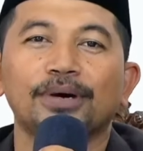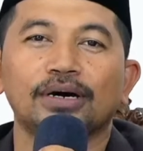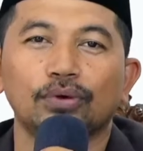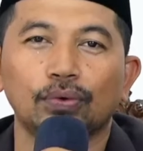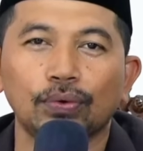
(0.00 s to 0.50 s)

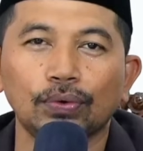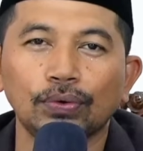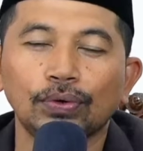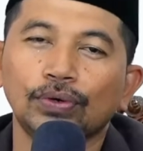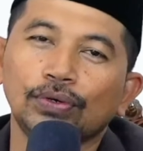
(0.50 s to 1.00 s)
pemu
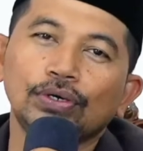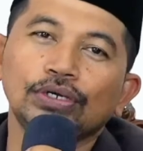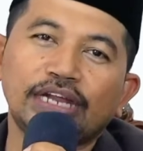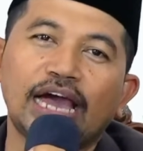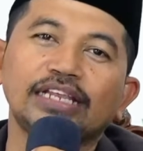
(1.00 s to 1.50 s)

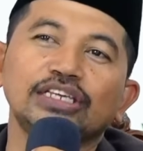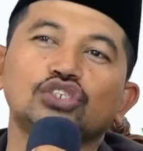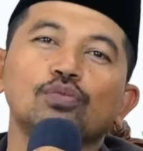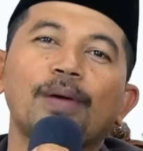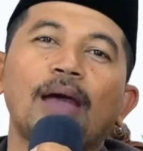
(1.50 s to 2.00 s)
dari
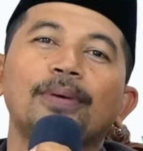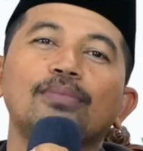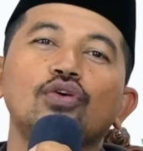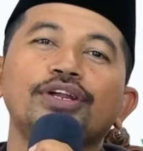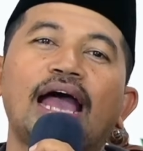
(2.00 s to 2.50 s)
sumpah
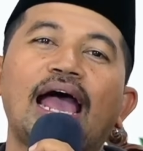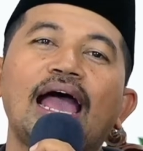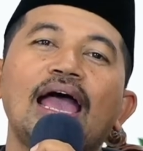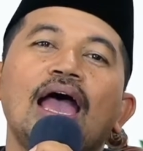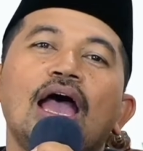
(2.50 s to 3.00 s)
pemuda
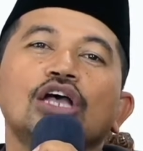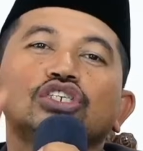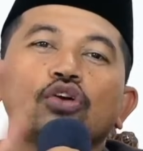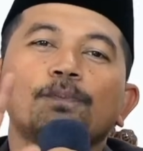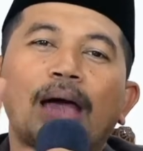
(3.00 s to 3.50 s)

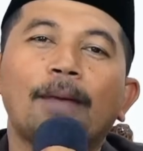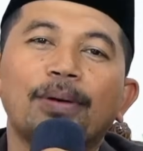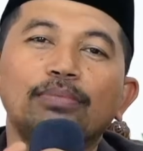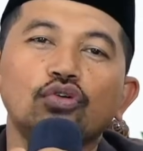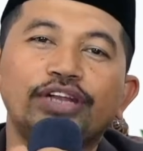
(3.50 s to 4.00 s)
sumpah
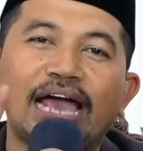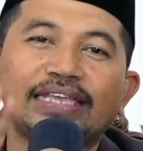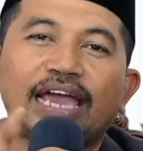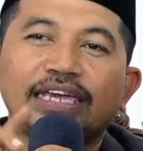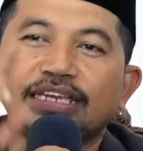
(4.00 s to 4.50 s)

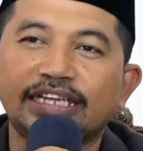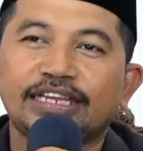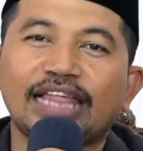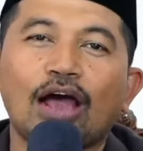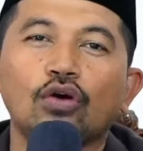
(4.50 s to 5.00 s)
pemudanya ini
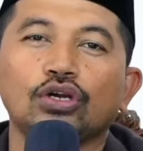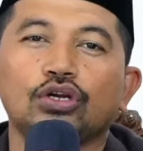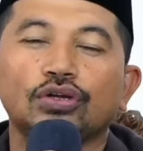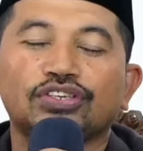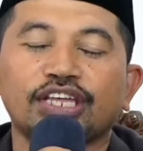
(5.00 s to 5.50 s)

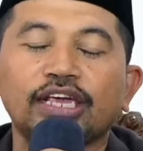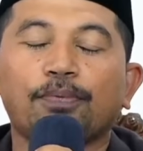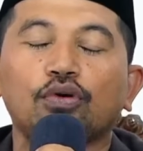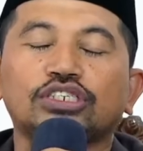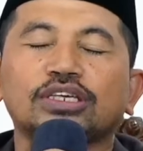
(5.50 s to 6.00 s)
tahun
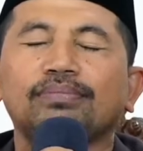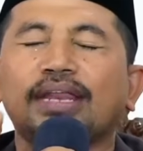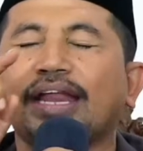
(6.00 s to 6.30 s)
1928